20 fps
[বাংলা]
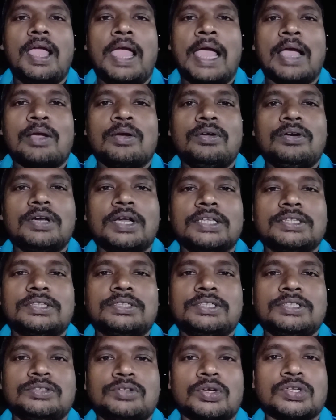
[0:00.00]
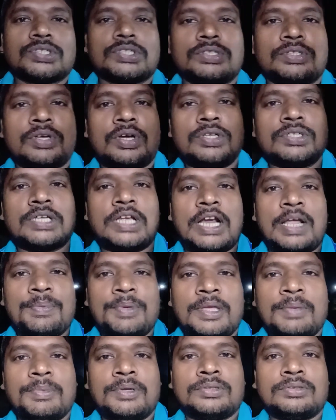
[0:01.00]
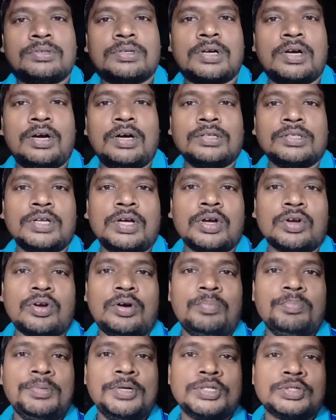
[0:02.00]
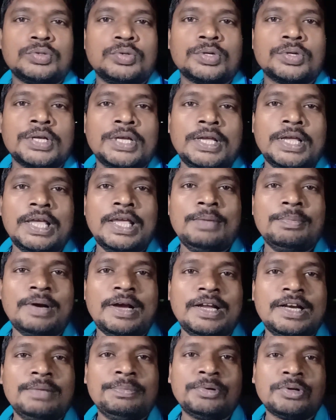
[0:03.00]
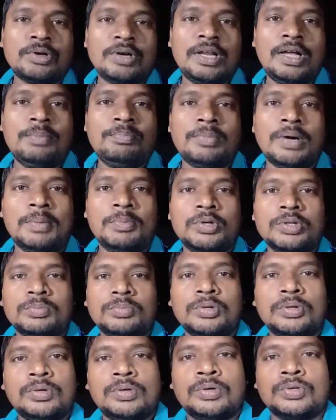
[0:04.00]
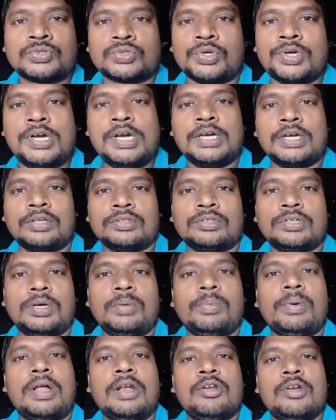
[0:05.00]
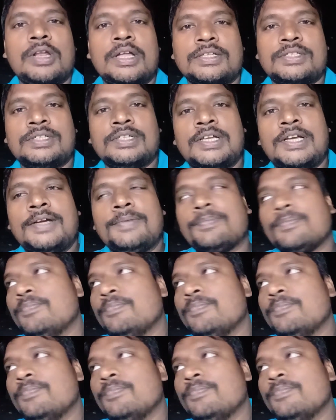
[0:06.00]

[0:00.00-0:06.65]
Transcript: এখন রাত্রি দশটা দশ আর আমি এইমাত্র খাওয়া দাওয়া কমপ্লিট করে এই বাইরে বেরোলাম মামন বলল শরীরটা অতটা ভালো লাগছে না